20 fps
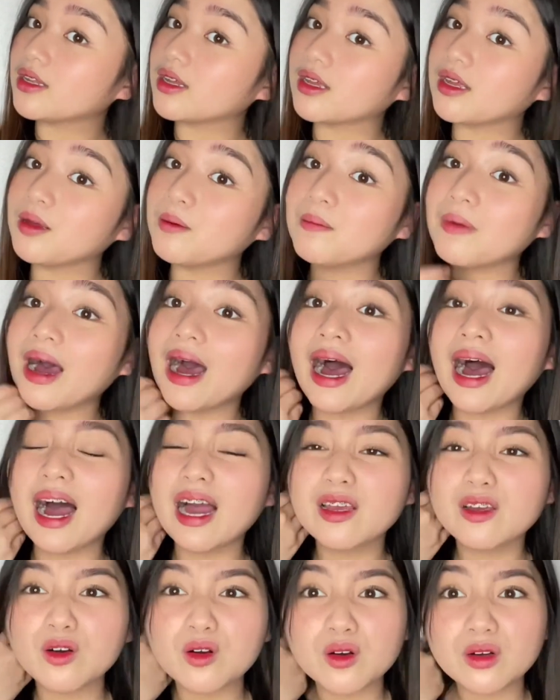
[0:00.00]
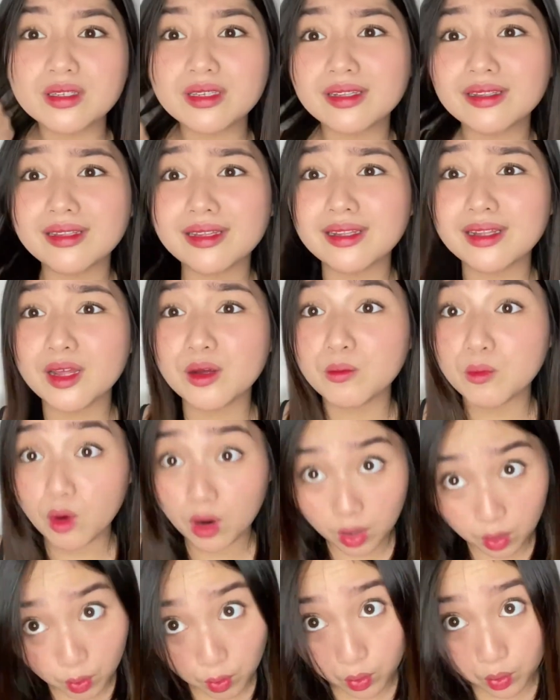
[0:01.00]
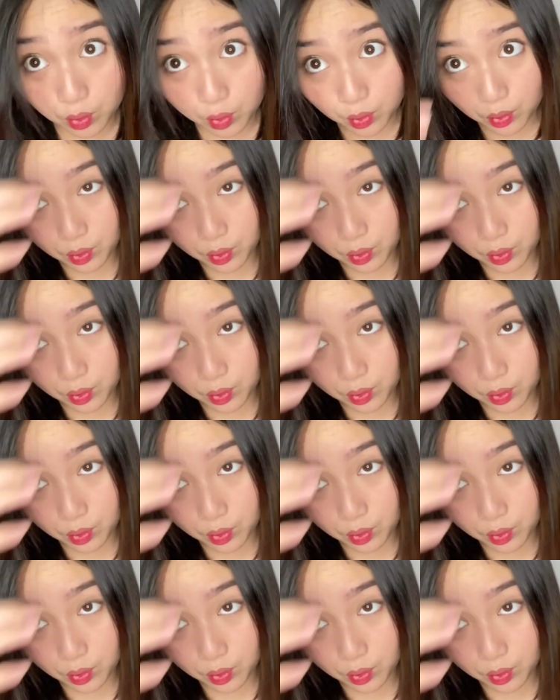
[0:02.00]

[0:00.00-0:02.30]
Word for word: Naging maayos, hindi na yung mukhang gulo-gulo